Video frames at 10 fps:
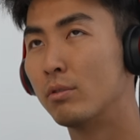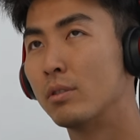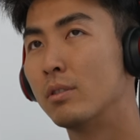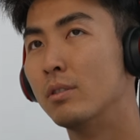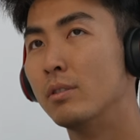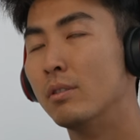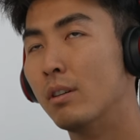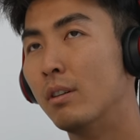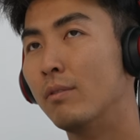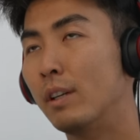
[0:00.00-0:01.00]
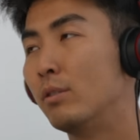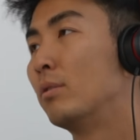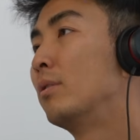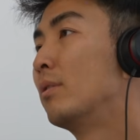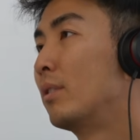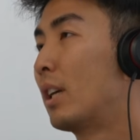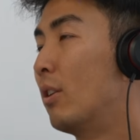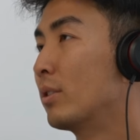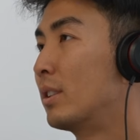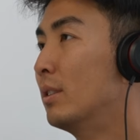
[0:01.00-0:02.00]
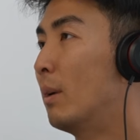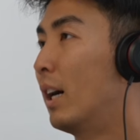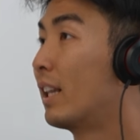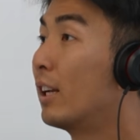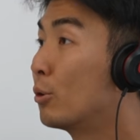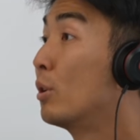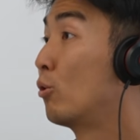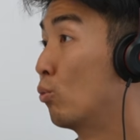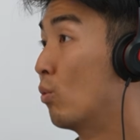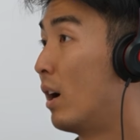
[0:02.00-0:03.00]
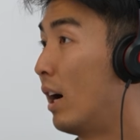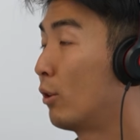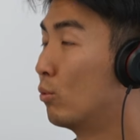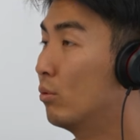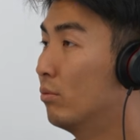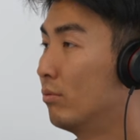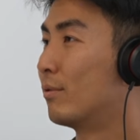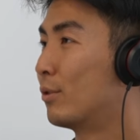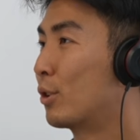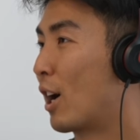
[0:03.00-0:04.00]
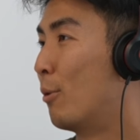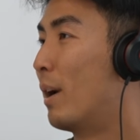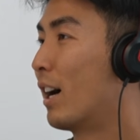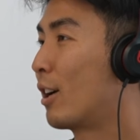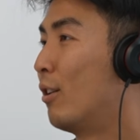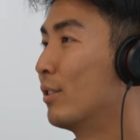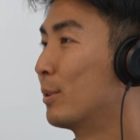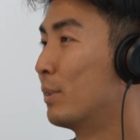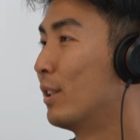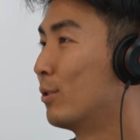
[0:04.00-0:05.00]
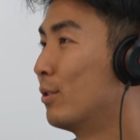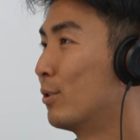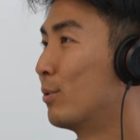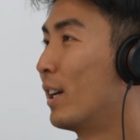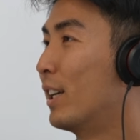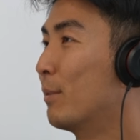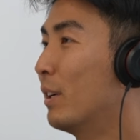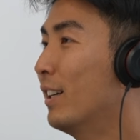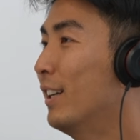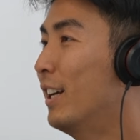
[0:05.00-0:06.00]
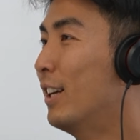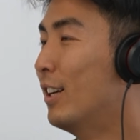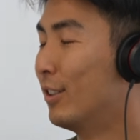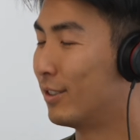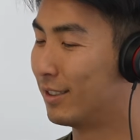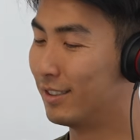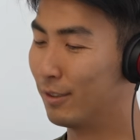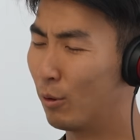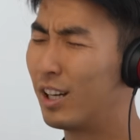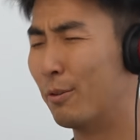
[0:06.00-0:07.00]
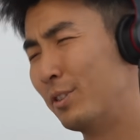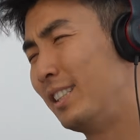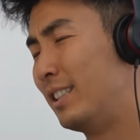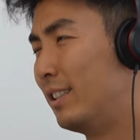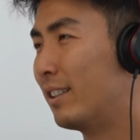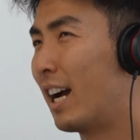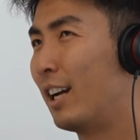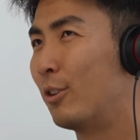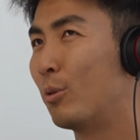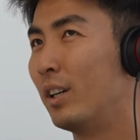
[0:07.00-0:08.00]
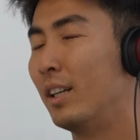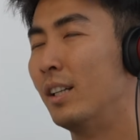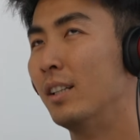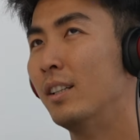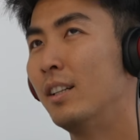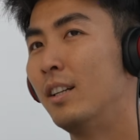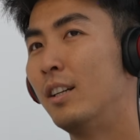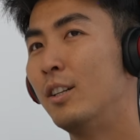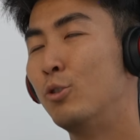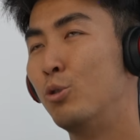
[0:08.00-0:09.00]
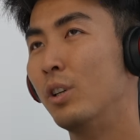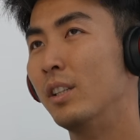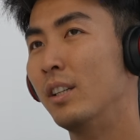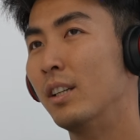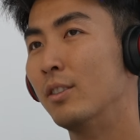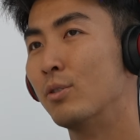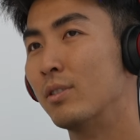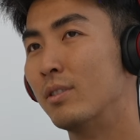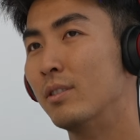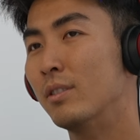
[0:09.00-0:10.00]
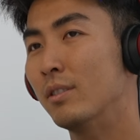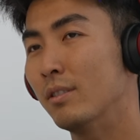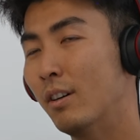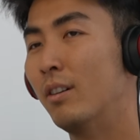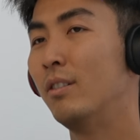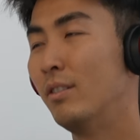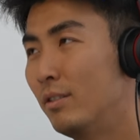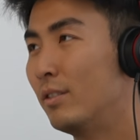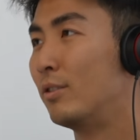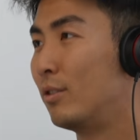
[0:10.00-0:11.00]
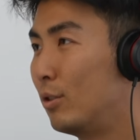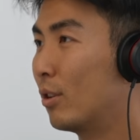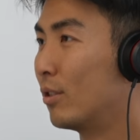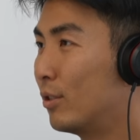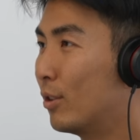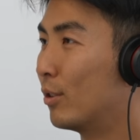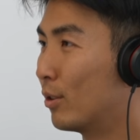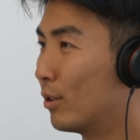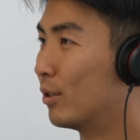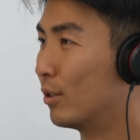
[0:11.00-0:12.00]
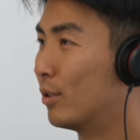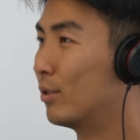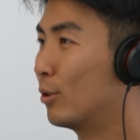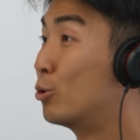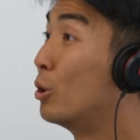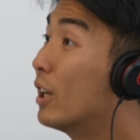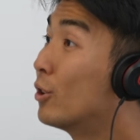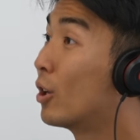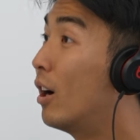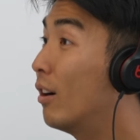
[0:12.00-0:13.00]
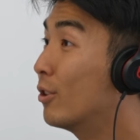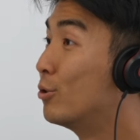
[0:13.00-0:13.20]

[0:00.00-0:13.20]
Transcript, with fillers: 我就是哦，反正就是考试嘛啊，当然就会读啊啊读就考嘛啊考怎么样就就那样嘛。是是是，就是我可能我自己心态对学业就是啊，就是一个分数，有有有有学到就好，有